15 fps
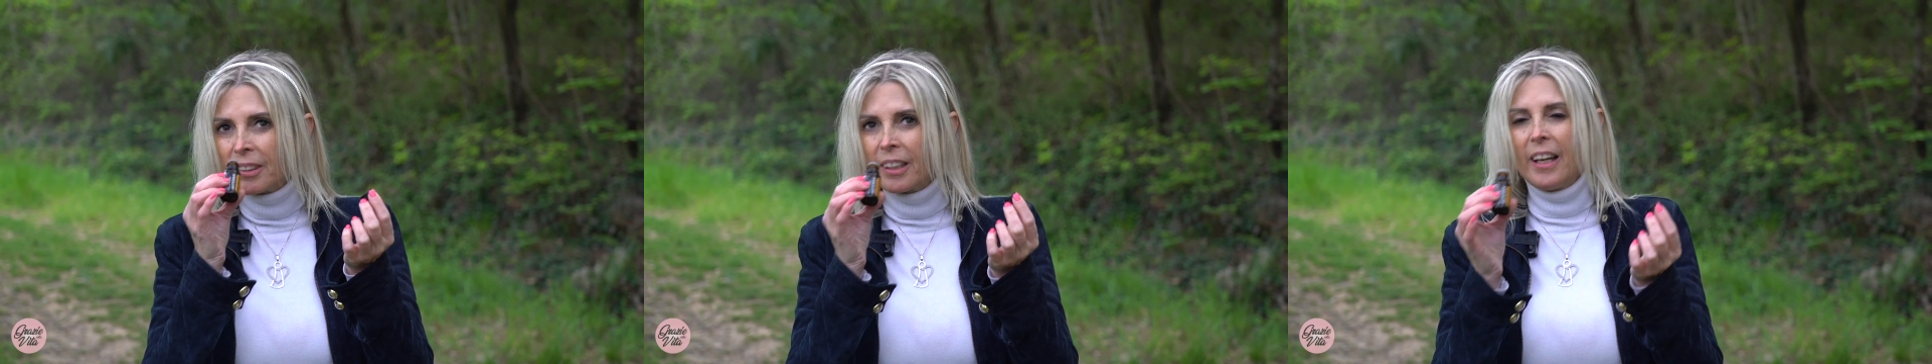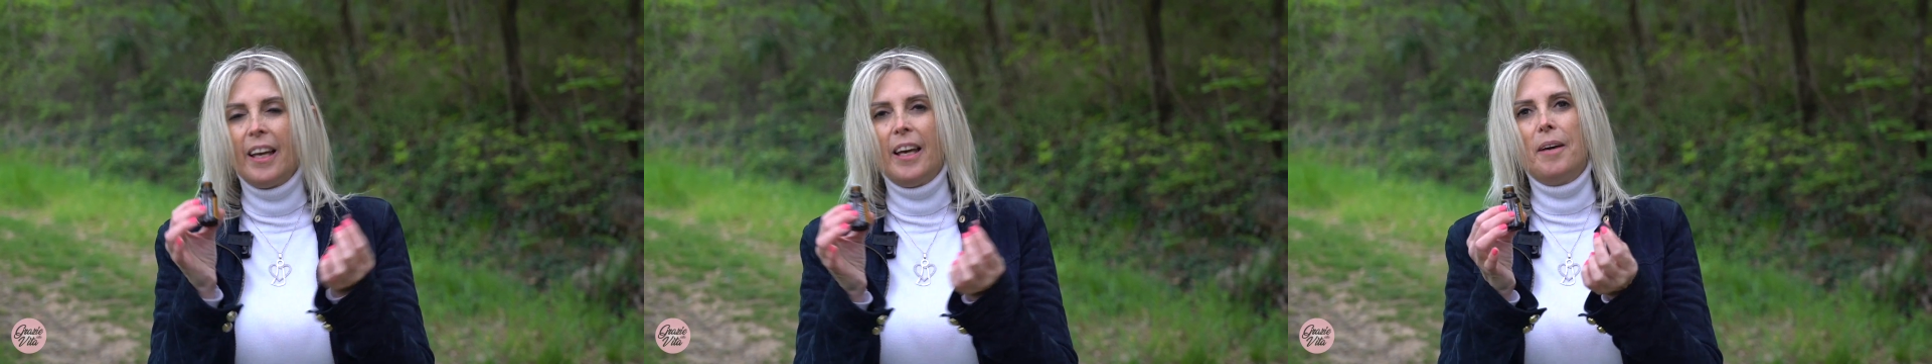
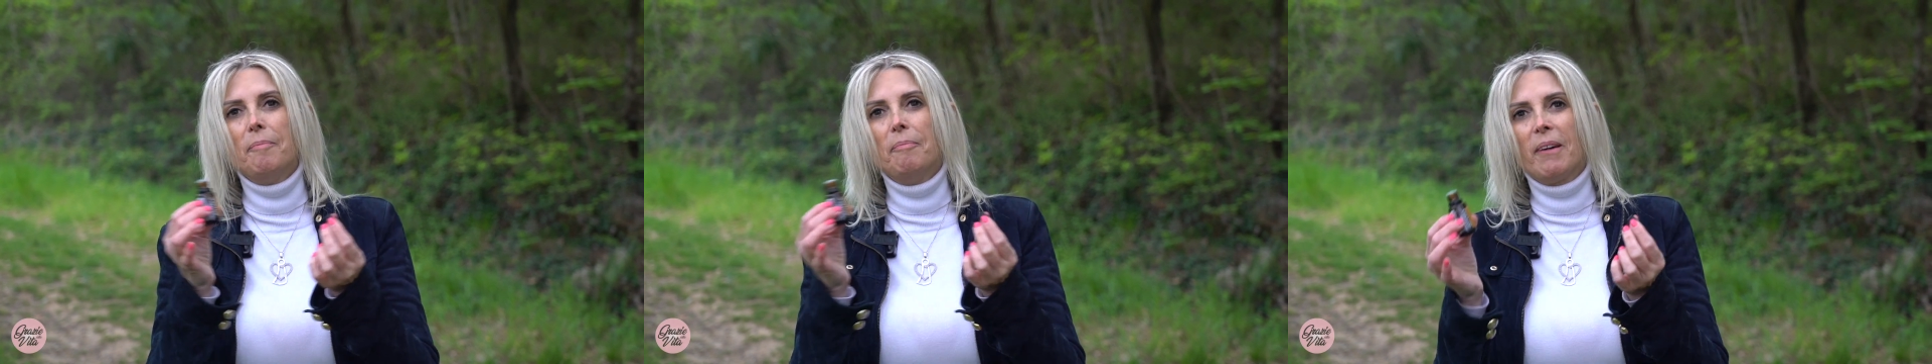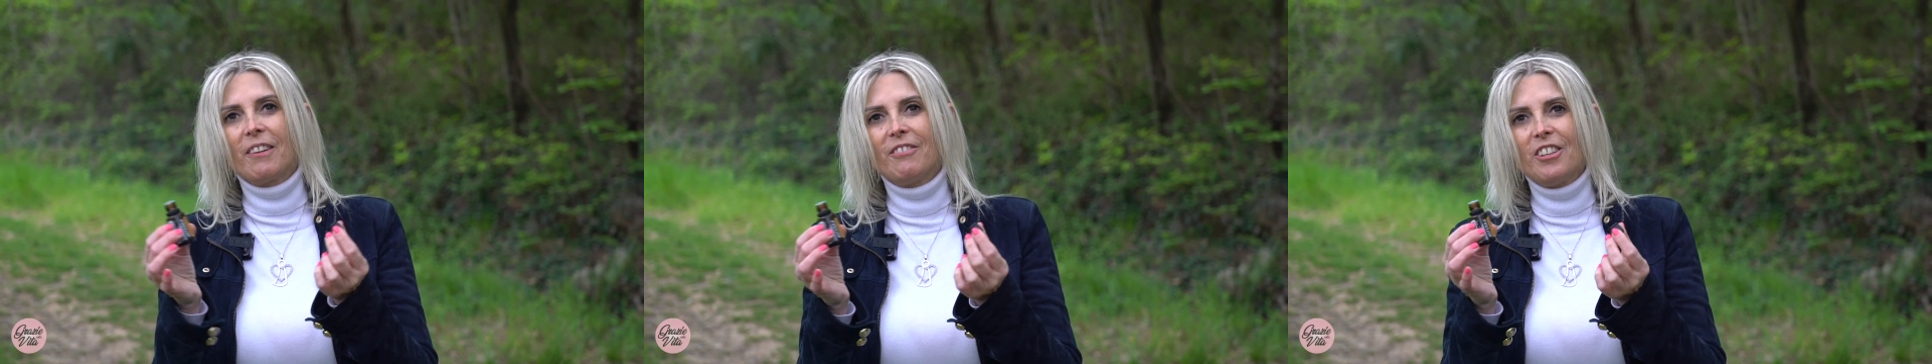è
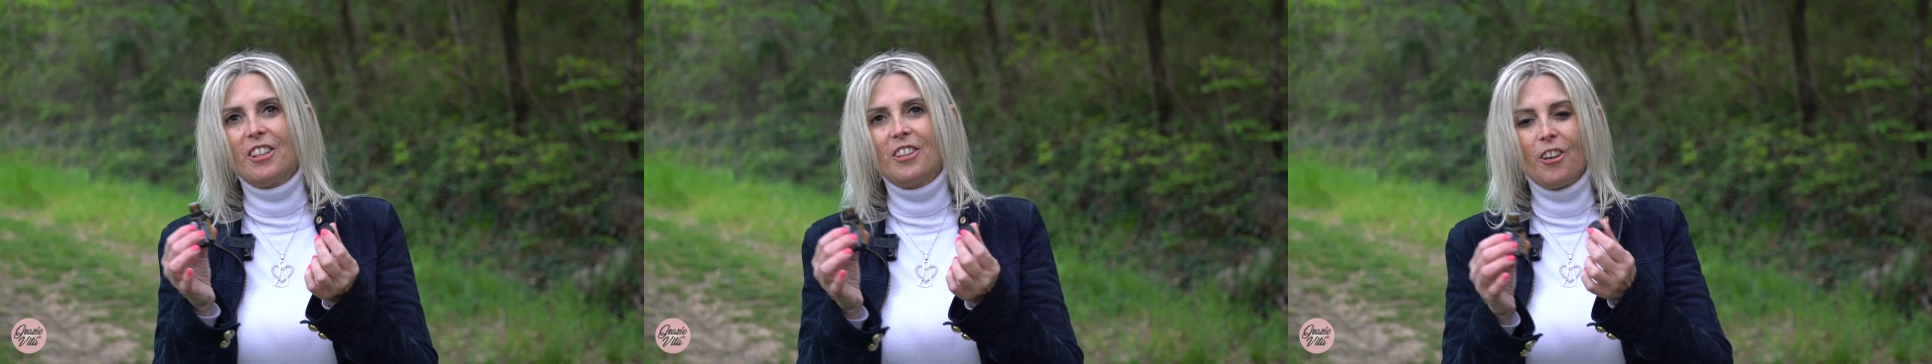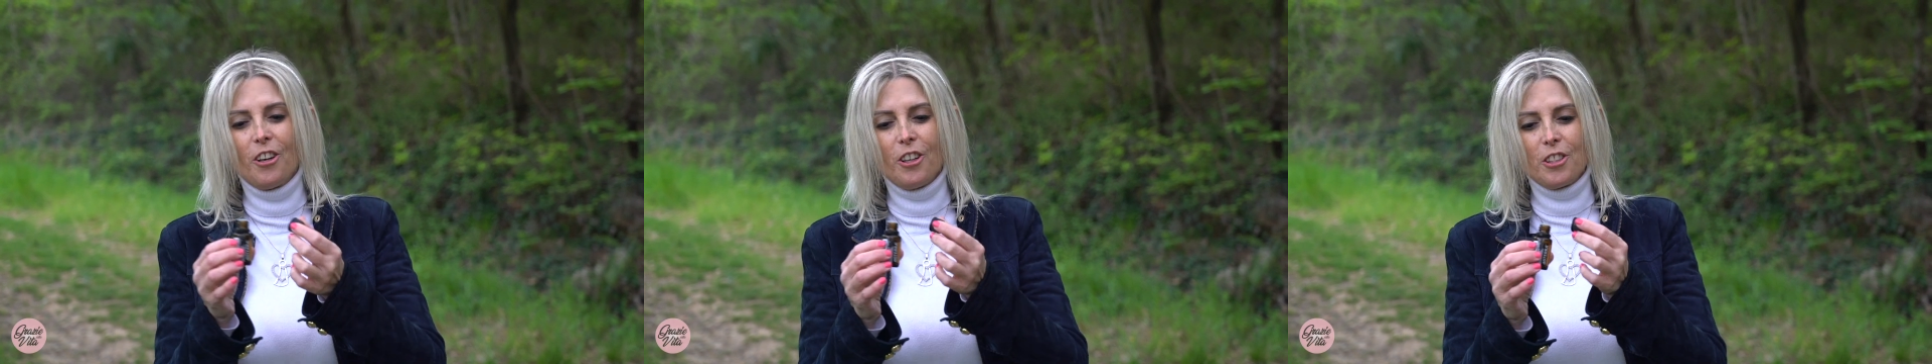
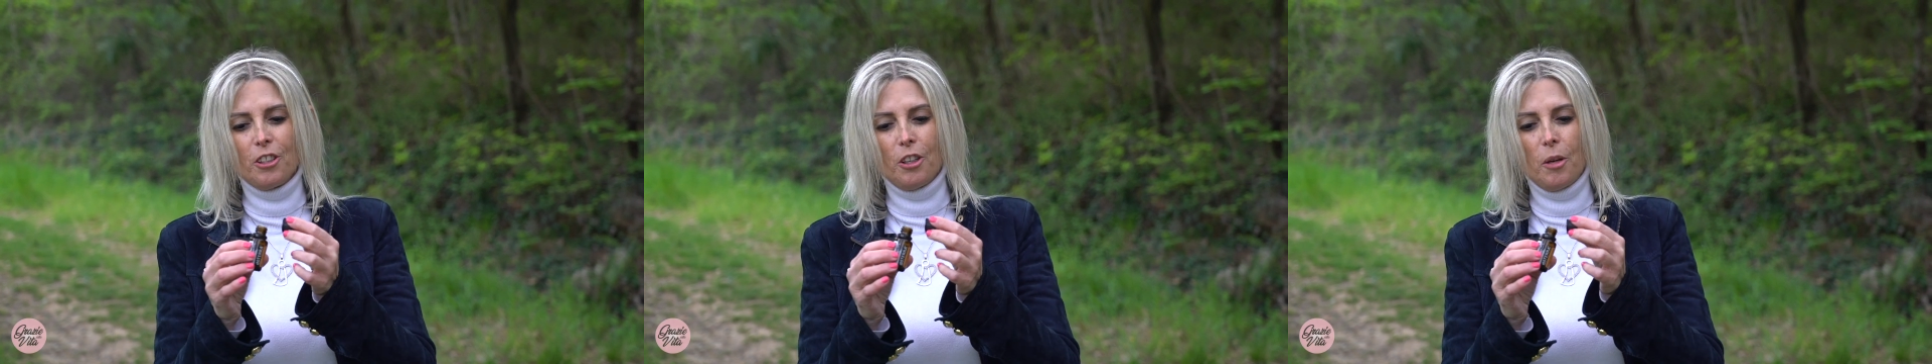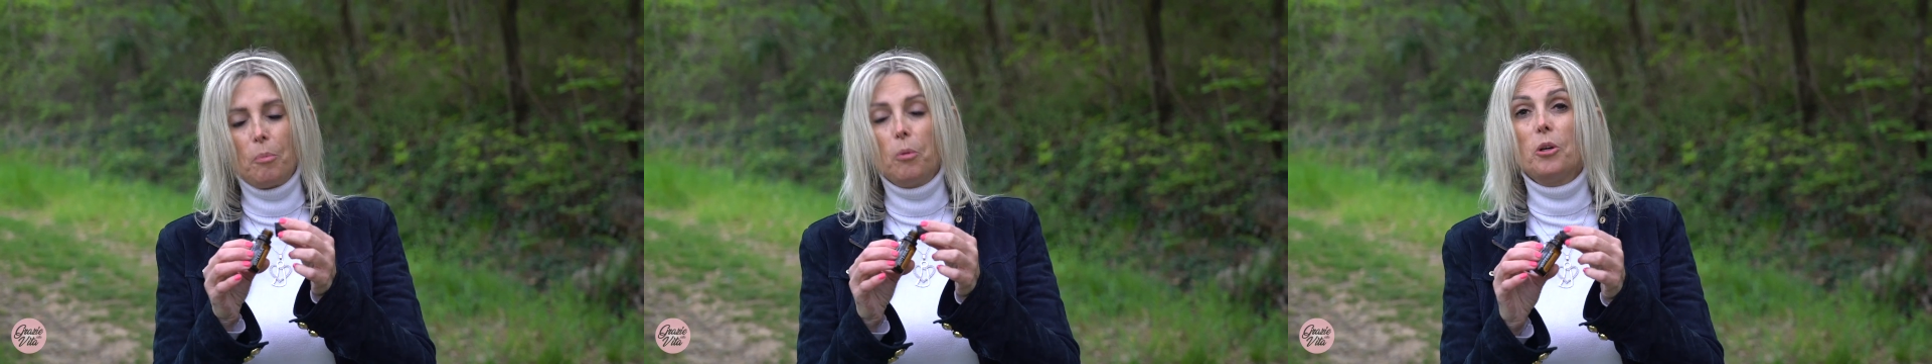meraviglioso,
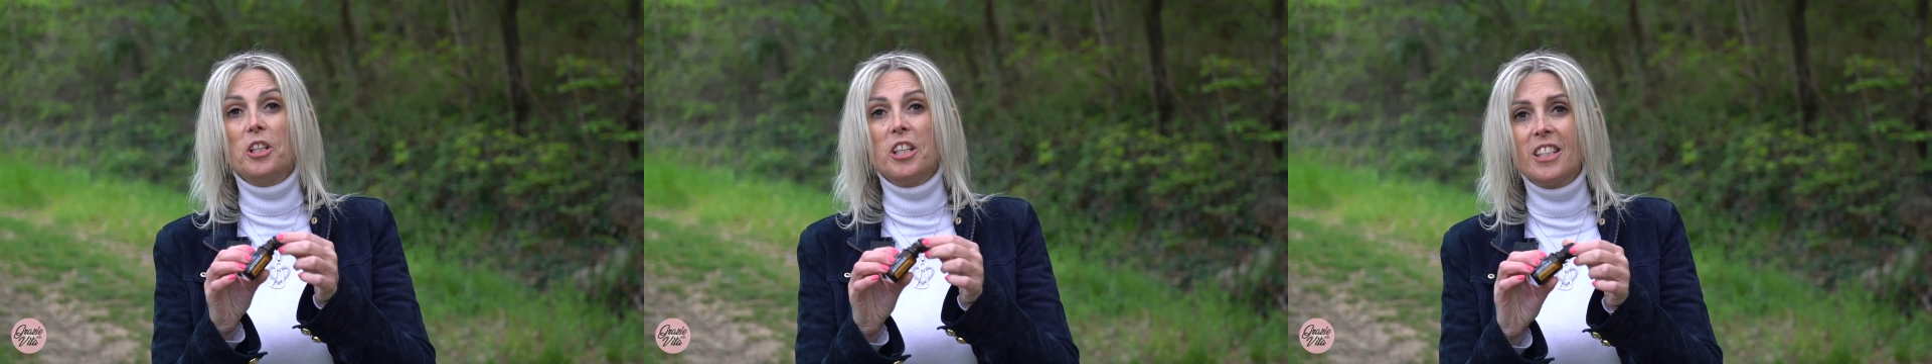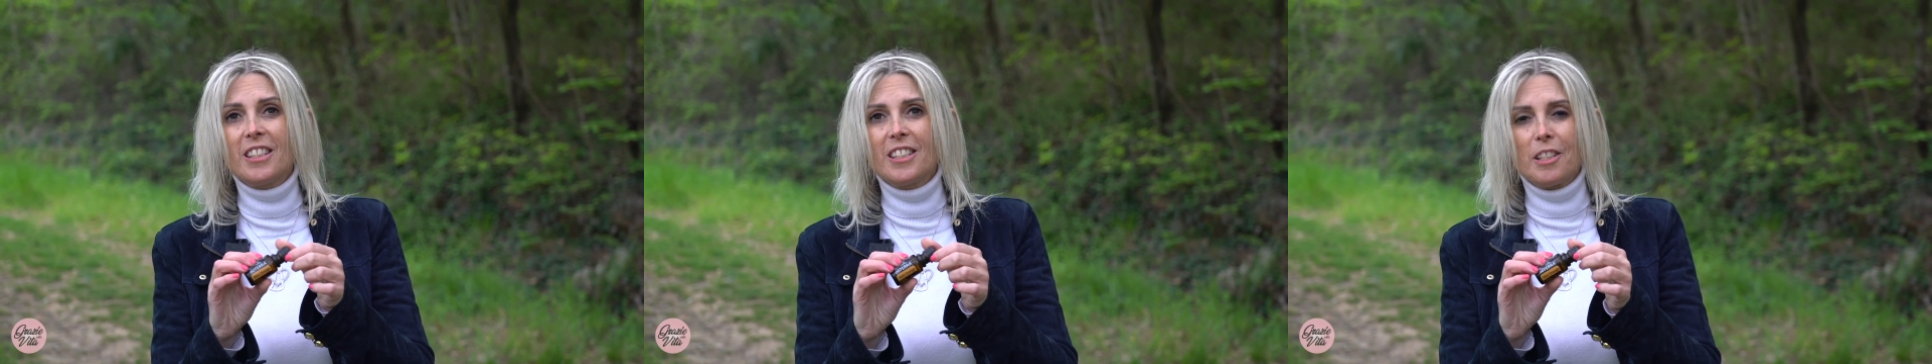è
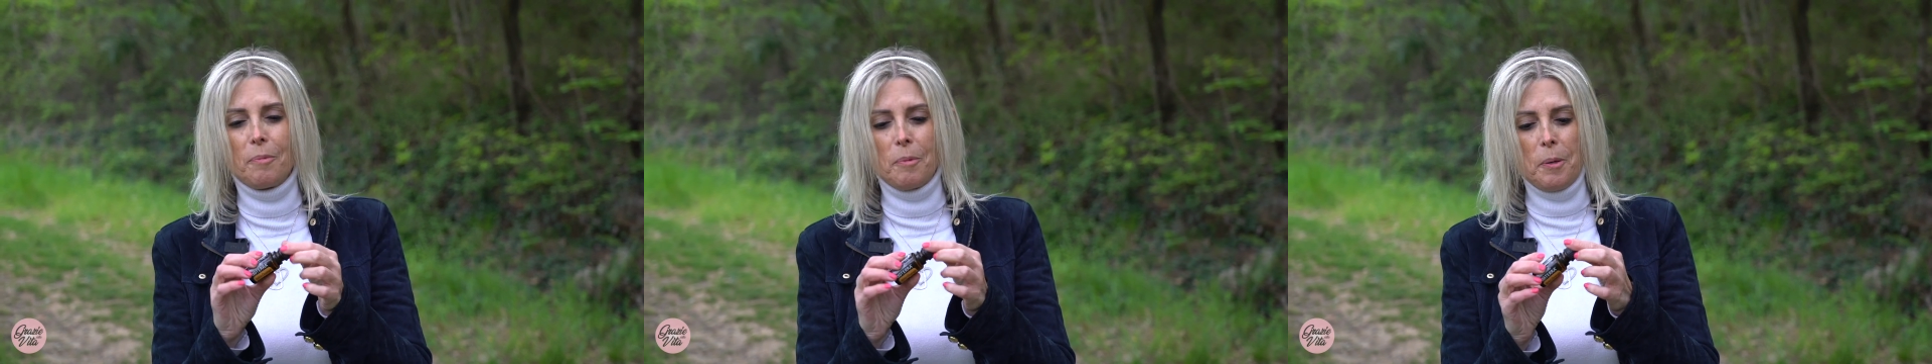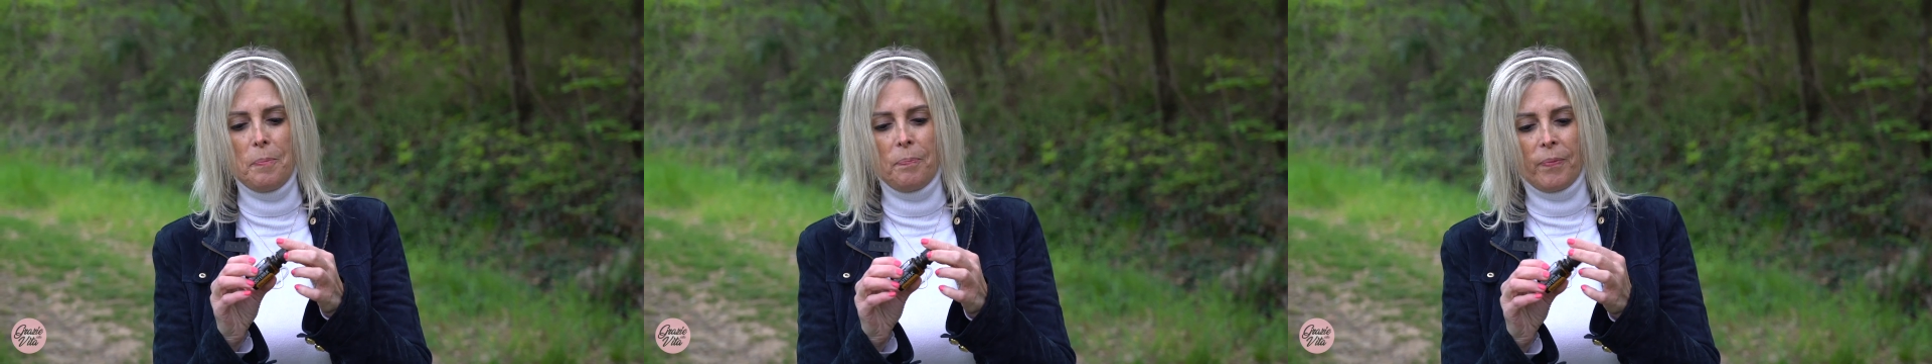
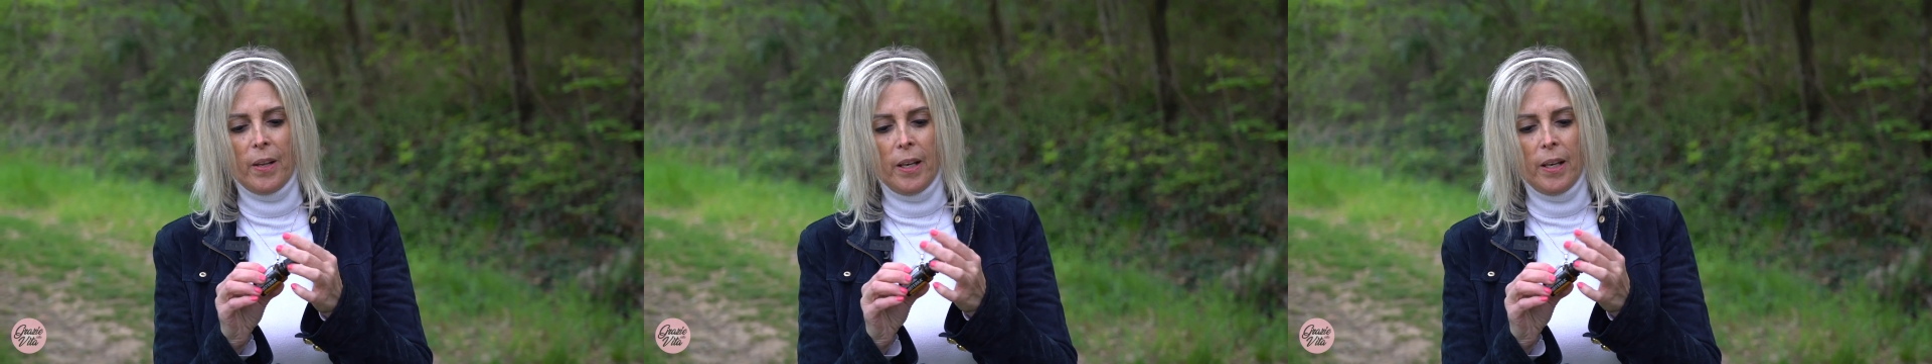buonissimo.